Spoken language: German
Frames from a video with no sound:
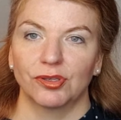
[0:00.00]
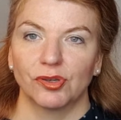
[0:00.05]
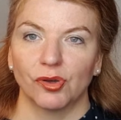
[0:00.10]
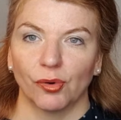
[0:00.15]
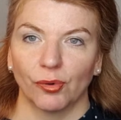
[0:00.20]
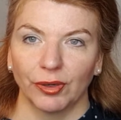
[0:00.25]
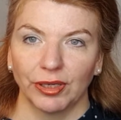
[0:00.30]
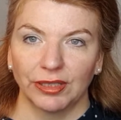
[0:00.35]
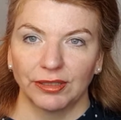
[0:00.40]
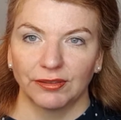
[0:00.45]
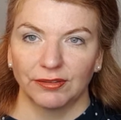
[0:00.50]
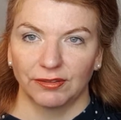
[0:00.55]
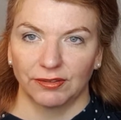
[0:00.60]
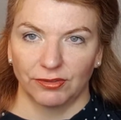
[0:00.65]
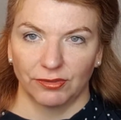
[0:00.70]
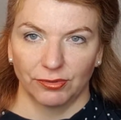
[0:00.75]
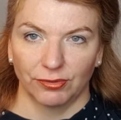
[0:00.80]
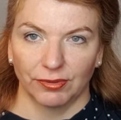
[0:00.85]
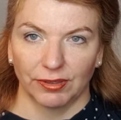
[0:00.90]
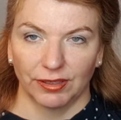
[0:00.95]
neuen
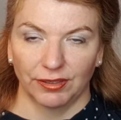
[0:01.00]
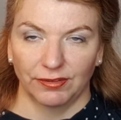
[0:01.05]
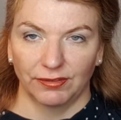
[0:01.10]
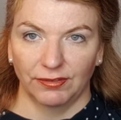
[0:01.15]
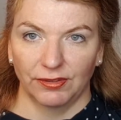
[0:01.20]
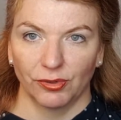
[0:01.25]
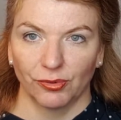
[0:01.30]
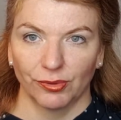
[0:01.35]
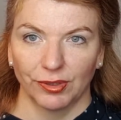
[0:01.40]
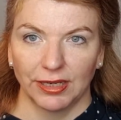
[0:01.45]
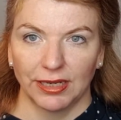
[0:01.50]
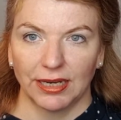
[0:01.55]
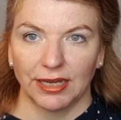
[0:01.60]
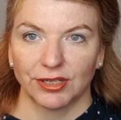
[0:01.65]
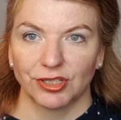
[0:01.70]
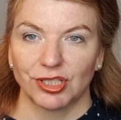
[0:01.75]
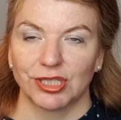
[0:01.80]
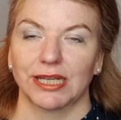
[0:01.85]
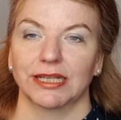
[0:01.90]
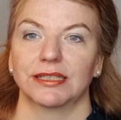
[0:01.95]
Situationen,
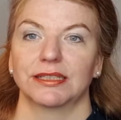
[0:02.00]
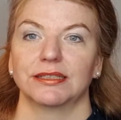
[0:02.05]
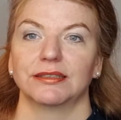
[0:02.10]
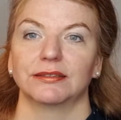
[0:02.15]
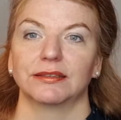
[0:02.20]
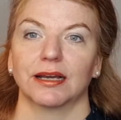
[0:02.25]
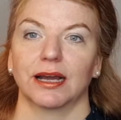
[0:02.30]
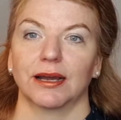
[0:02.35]
anstatt diese